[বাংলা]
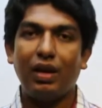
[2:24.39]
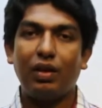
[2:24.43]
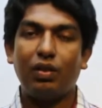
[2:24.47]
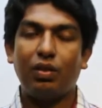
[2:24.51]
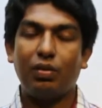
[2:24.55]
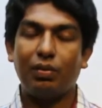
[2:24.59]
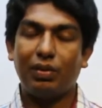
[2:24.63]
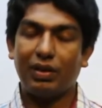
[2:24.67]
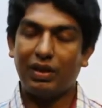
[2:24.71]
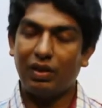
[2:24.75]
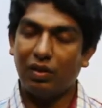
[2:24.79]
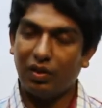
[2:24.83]

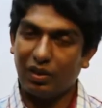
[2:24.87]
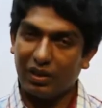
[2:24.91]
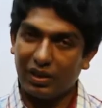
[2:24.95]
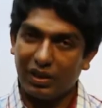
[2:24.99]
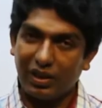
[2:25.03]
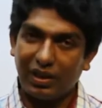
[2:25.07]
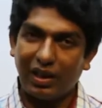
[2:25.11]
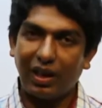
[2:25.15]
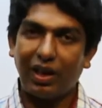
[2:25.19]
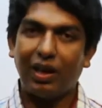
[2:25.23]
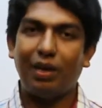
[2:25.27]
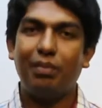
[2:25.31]
তোমাকে অনেকে
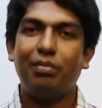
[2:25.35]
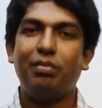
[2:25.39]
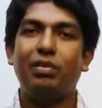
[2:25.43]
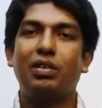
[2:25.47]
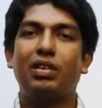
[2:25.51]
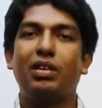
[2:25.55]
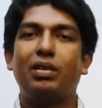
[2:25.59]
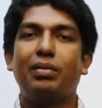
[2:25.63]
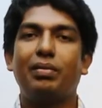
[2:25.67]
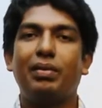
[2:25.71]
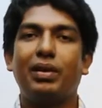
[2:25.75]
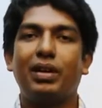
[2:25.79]
খারাপ
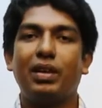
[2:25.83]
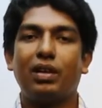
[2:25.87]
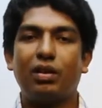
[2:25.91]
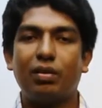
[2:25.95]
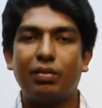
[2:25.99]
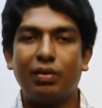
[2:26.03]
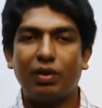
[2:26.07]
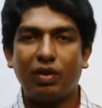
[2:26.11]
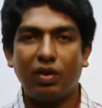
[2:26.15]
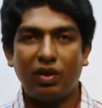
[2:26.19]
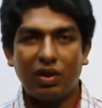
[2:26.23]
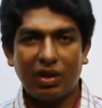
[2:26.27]
বলতে পারে
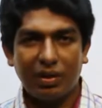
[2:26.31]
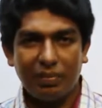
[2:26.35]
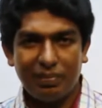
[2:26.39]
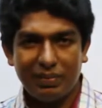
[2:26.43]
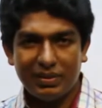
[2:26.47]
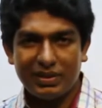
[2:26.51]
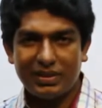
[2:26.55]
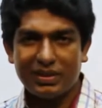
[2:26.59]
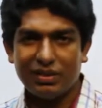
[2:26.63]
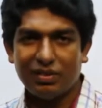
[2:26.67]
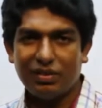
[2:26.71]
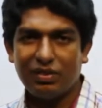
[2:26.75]
তোমাকে অনেকে
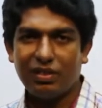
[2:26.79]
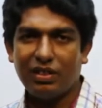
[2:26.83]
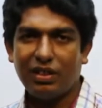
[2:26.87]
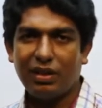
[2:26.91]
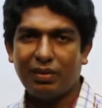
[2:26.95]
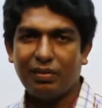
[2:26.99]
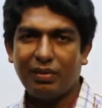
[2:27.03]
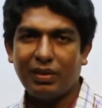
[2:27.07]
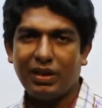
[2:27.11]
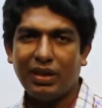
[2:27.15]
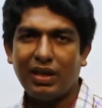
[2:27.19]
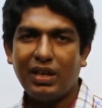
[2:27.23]
পিছন দিতে
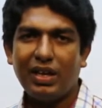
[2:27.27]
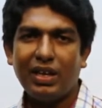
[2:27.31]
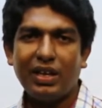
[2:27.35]
পারে